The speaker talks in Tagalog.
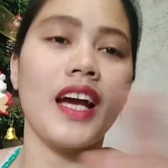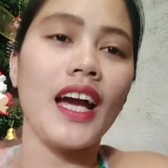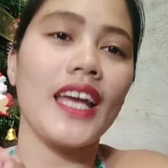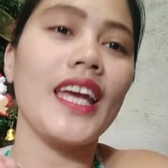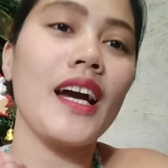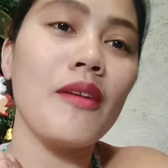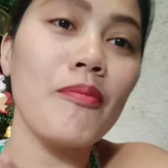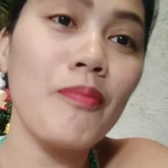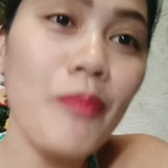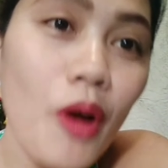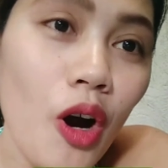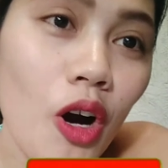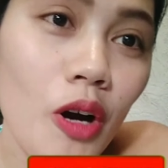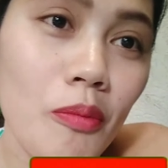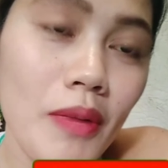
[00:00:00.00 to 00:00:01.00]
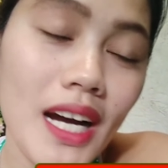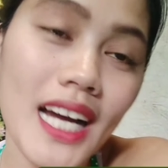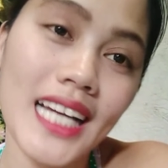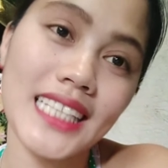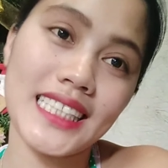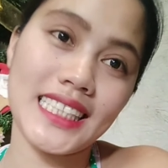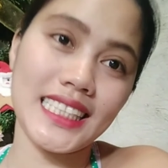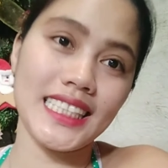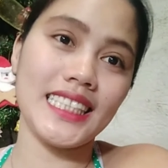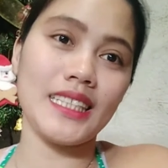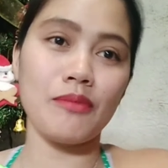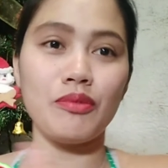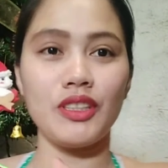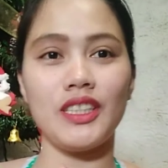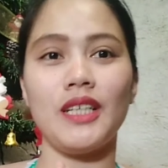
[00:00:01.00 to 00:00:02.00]
Ayan po mga sis,
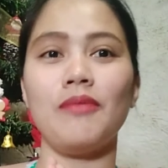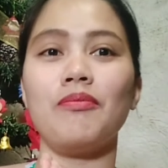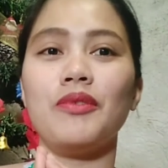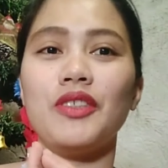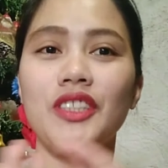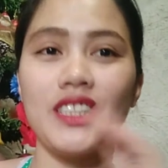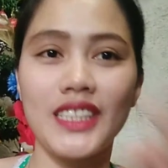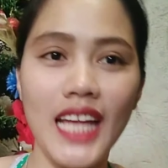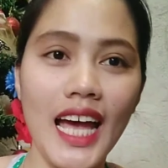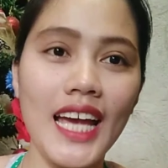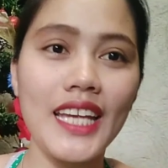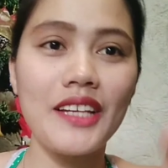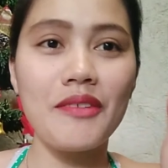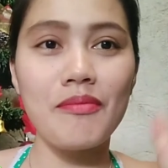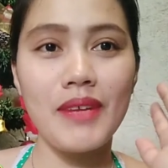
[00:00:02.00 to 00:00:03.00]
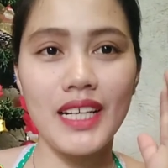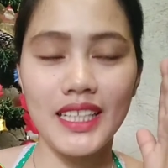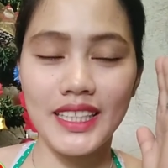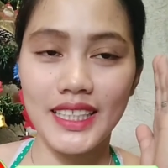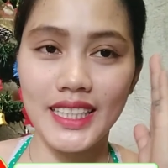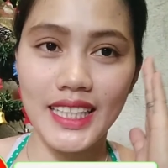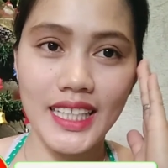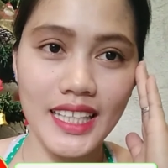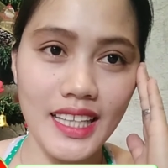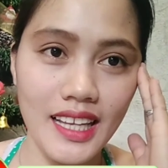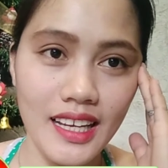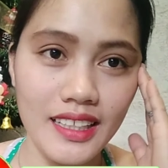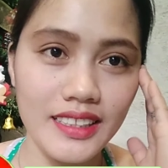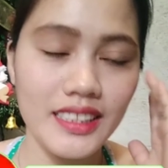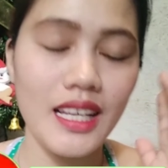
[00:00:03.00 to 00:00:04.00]
tapos na po tayo
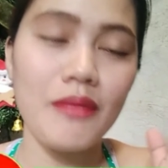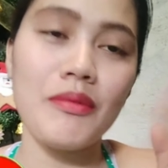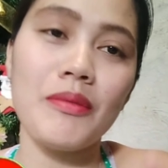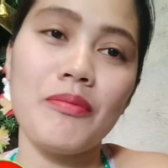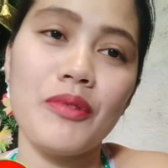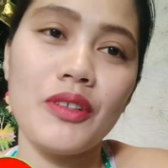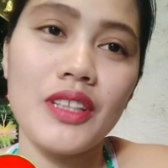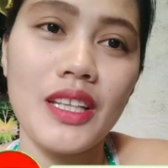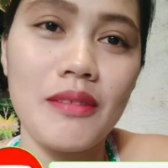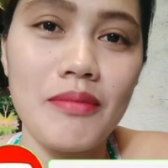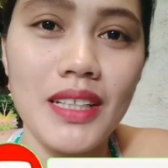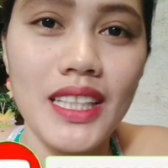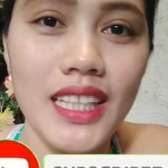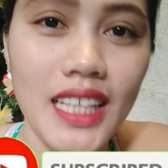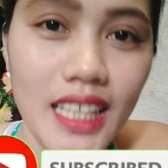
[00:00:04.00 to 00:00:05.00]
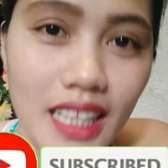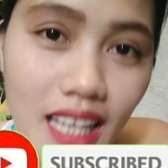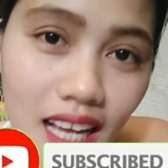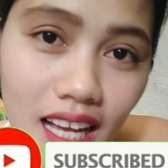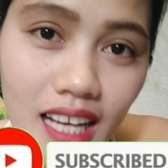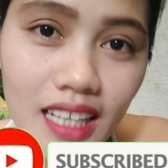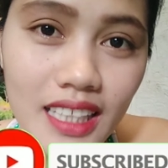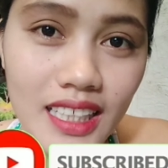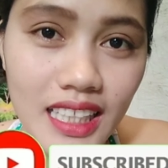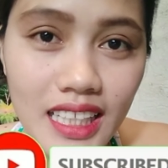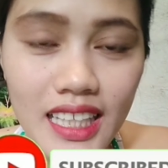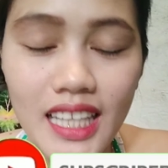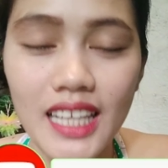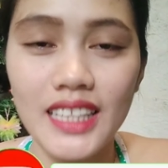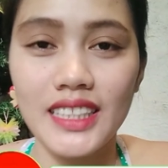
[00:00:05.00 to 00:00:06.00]
magkilay. Sabi po naman nila,
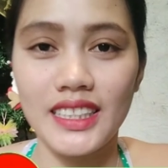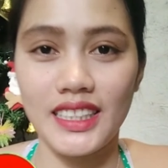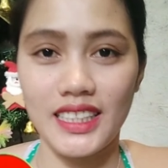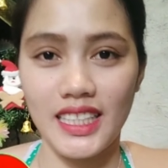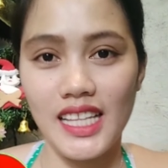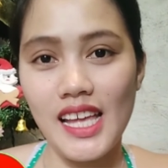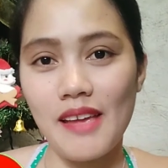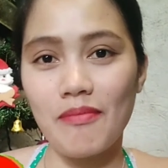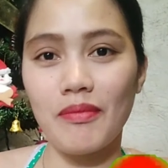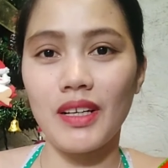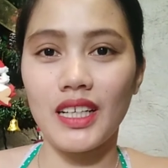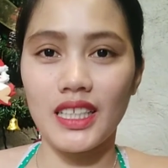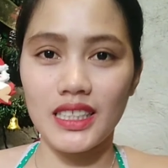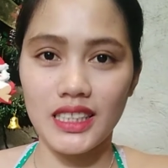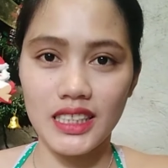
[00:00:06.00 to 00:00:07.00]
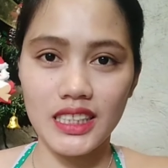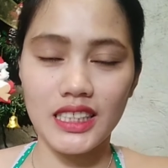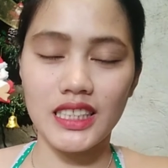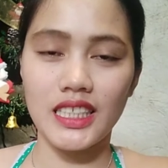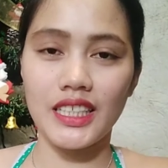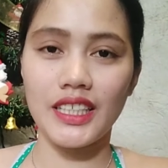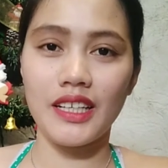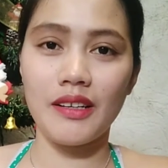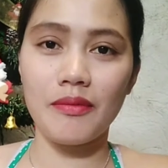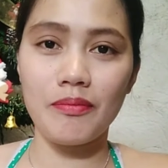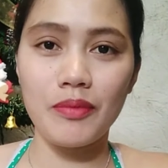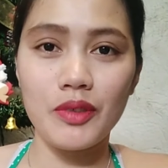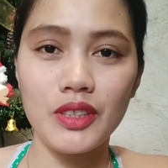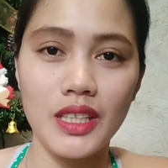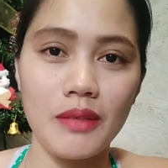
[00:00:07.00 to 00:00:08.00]
kilay is life mga sis. Kaya
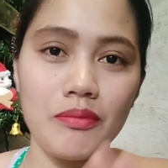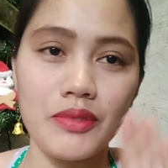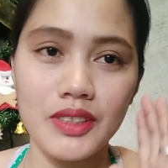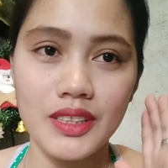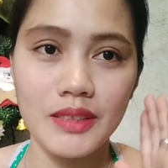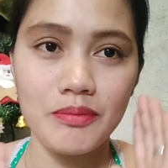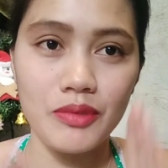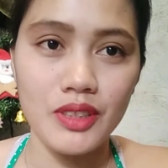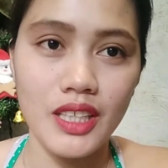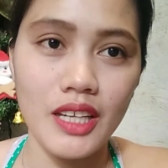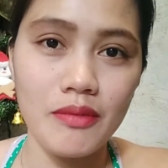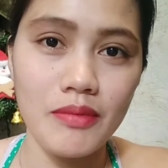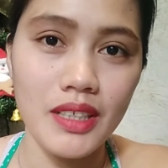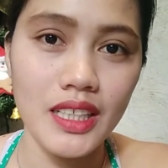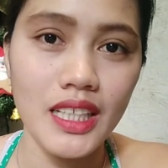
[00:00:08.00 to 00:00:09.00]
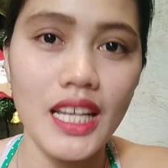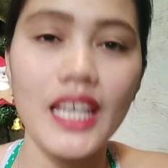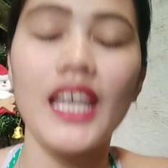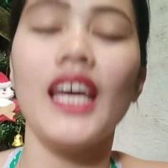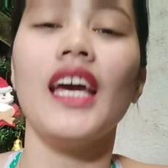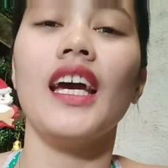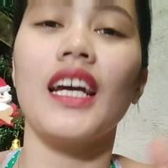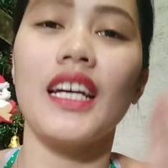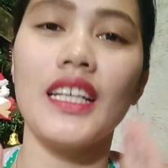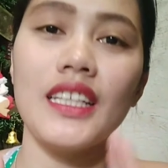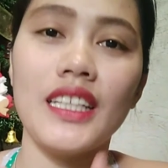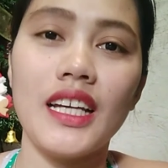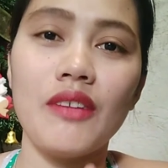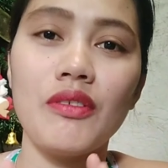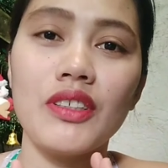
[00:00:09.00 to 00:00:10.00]
po, tapos na po tayo magkilay.
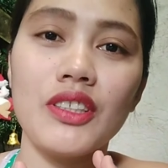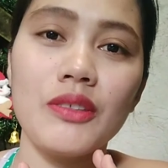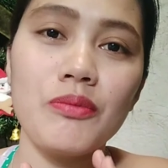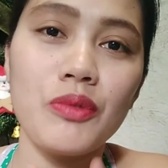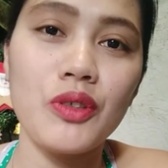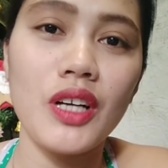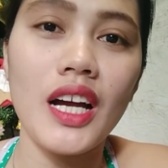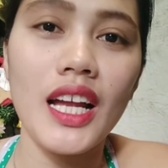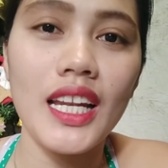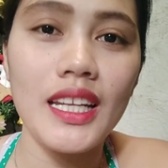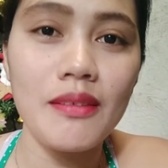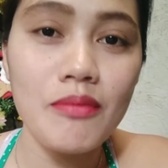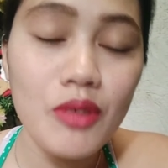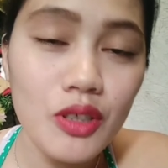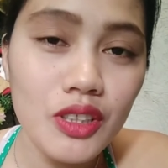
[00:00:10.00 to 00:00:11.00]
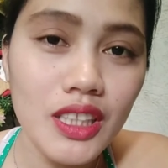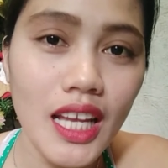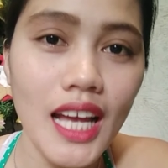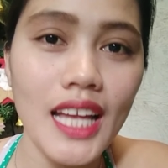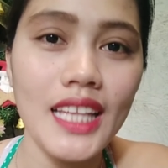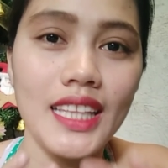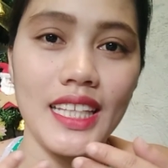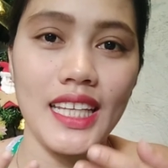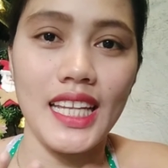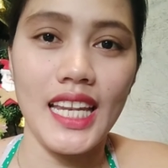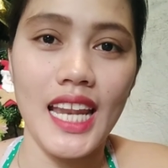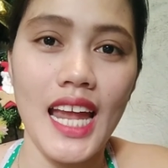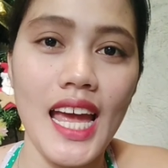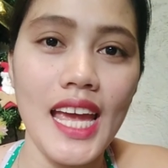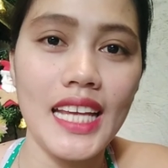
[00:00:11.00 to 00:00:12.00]
Kaya wag niyo po kakalimutan,
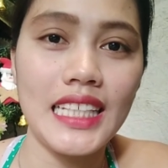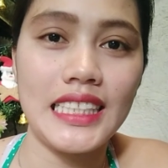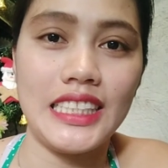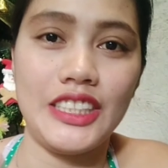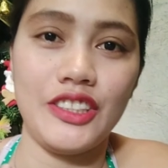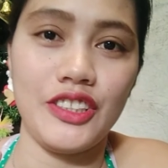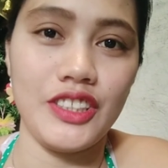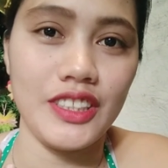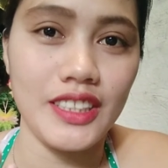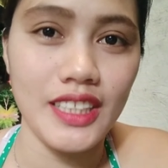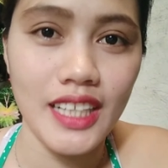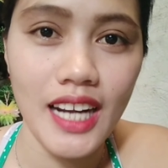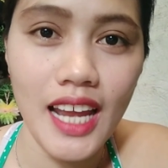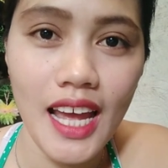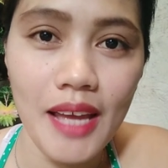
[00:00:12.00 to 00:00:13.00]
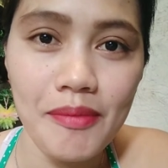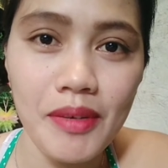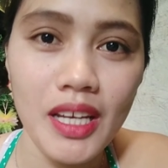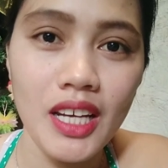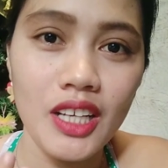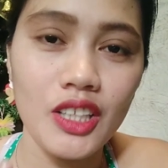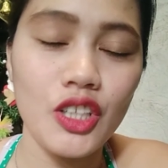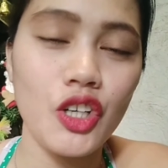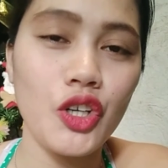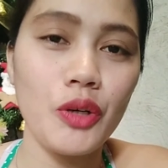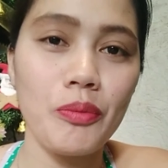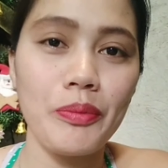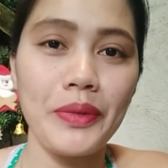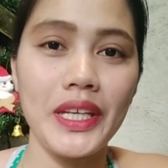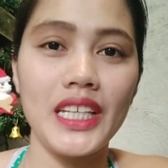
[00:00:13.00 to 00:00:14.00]
i-like, subscribe,
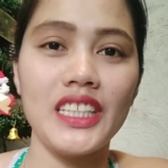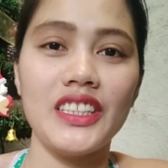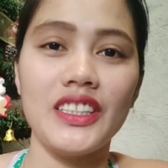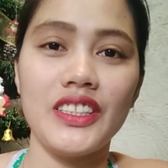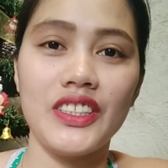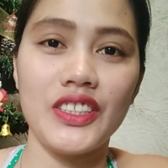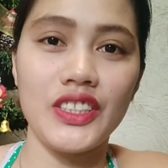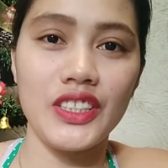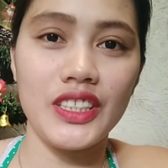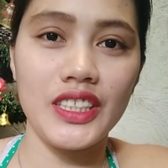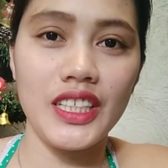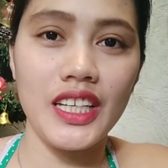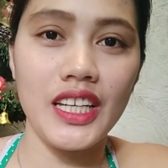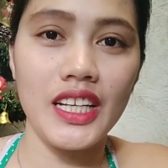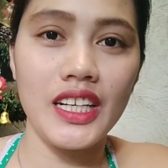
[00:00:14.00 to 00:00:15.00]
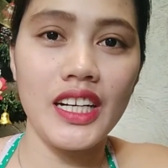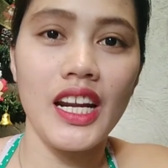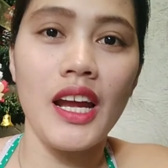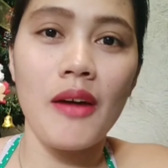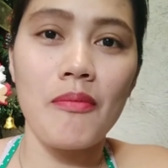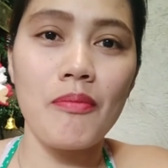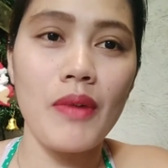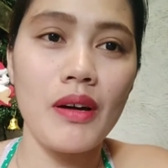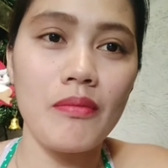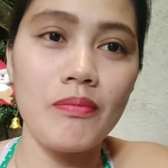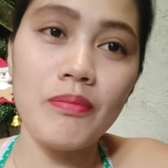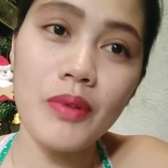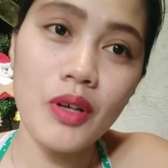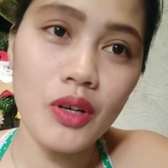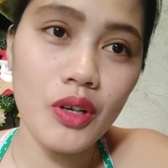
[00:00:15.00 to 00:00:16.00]
comment, share,
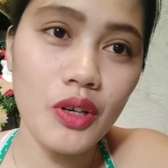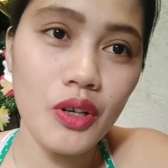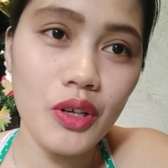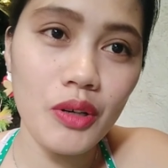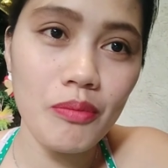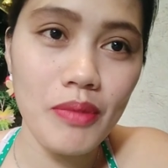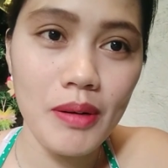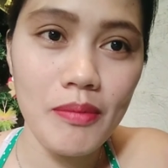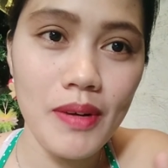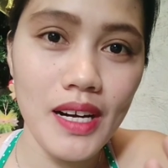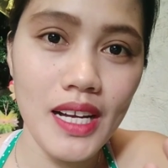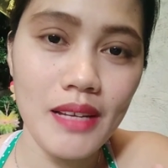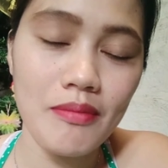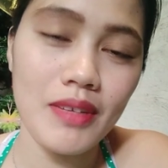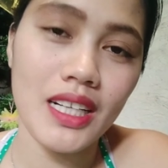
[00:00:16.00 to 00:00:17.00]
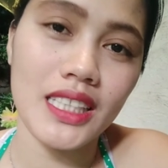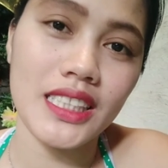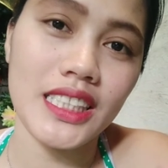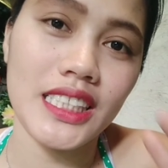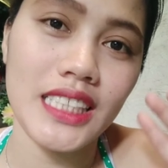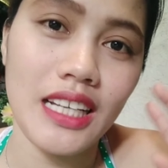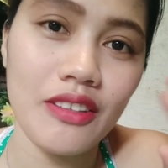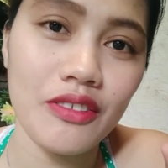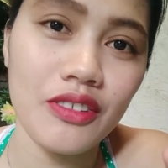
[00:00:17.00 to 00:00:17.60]
mabu. Bye-bye mga sis, sa